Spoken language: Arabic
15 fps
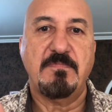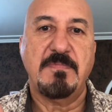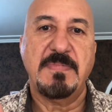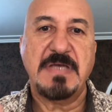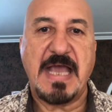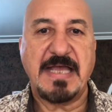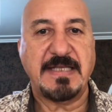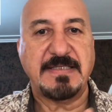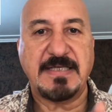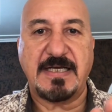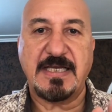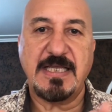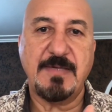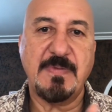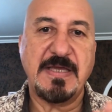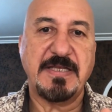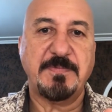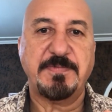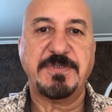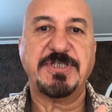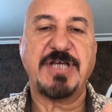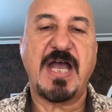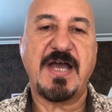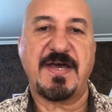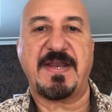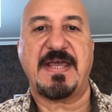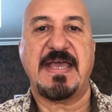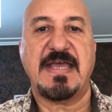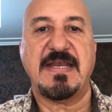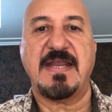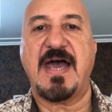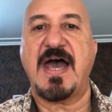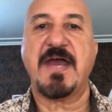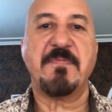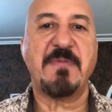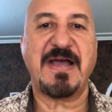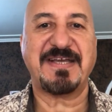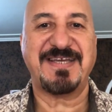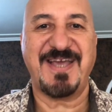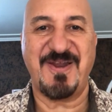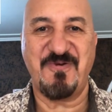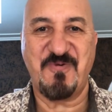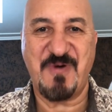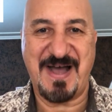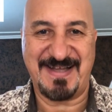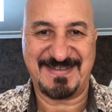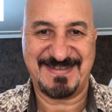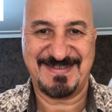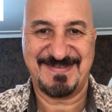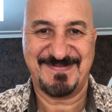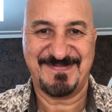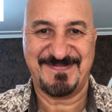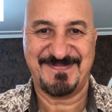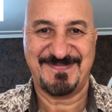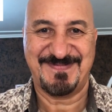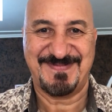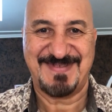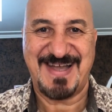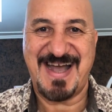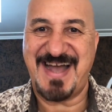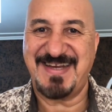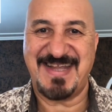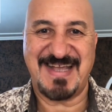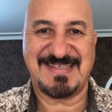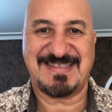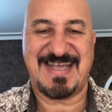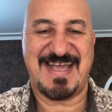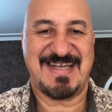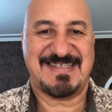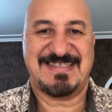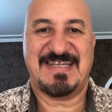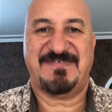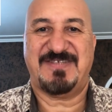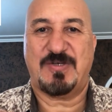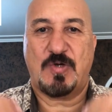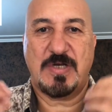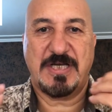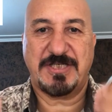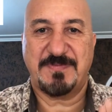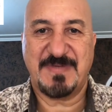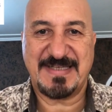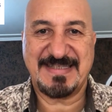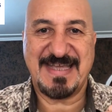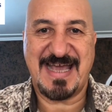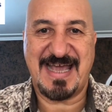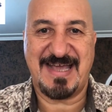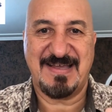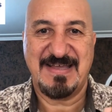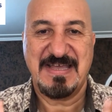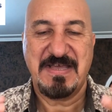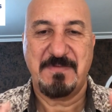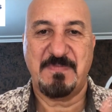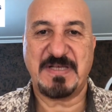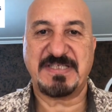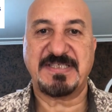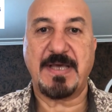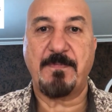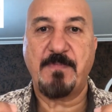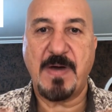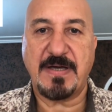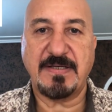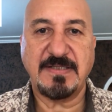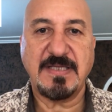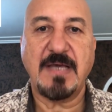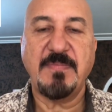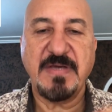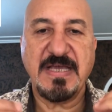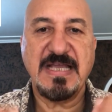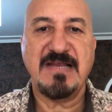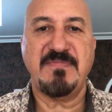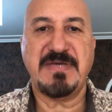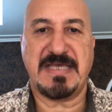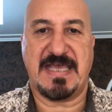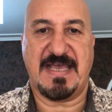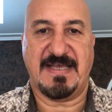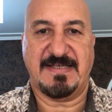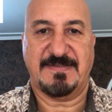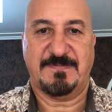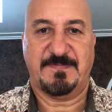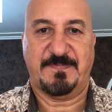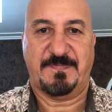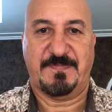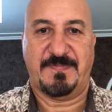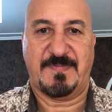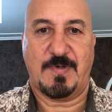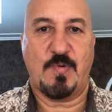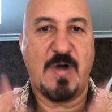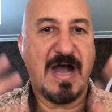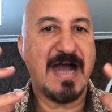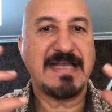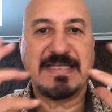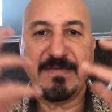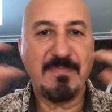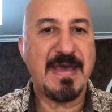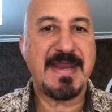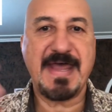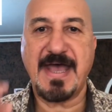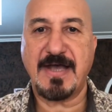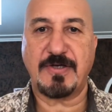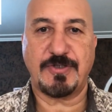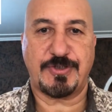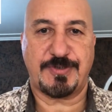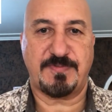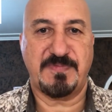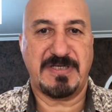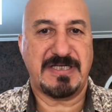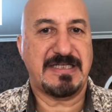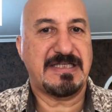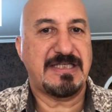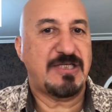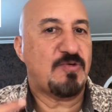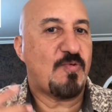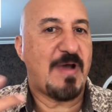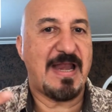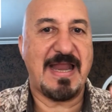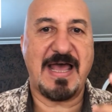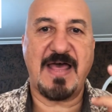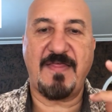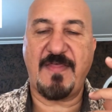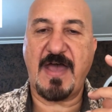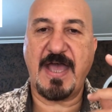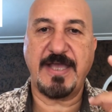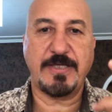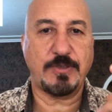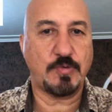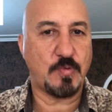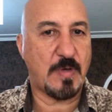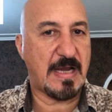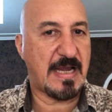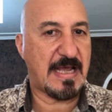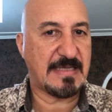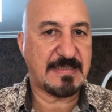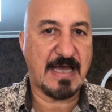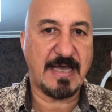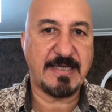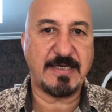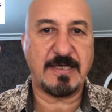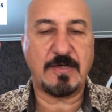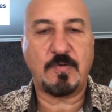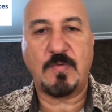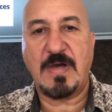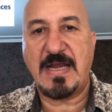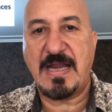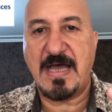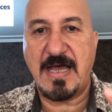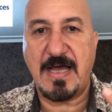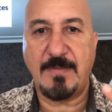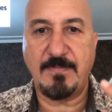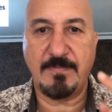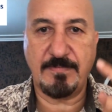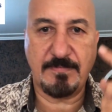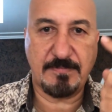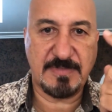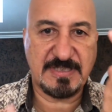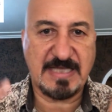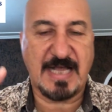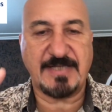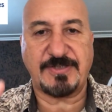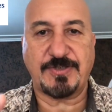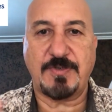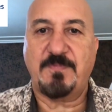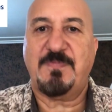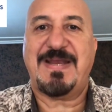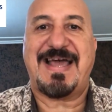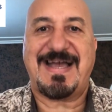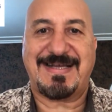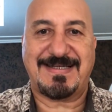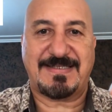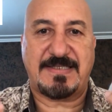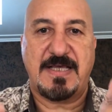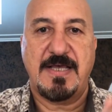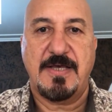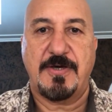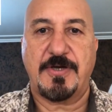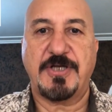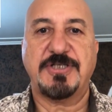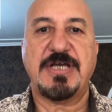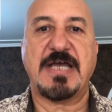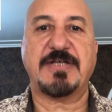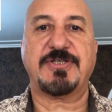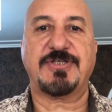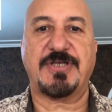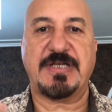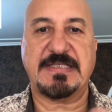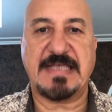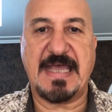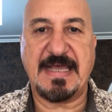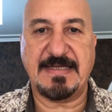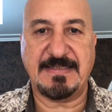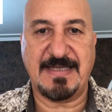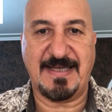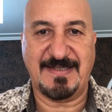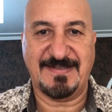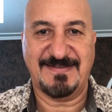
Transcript: يعني تقريبا بشهرين اربع كيلوات اني هسه احس نفسي كلش مرتاح بس طبقتها بعلميه واني ما ناقص من عندي ولا ضايج ولا دايخ ولا متعصب بالعكس رجعت صرت اهدى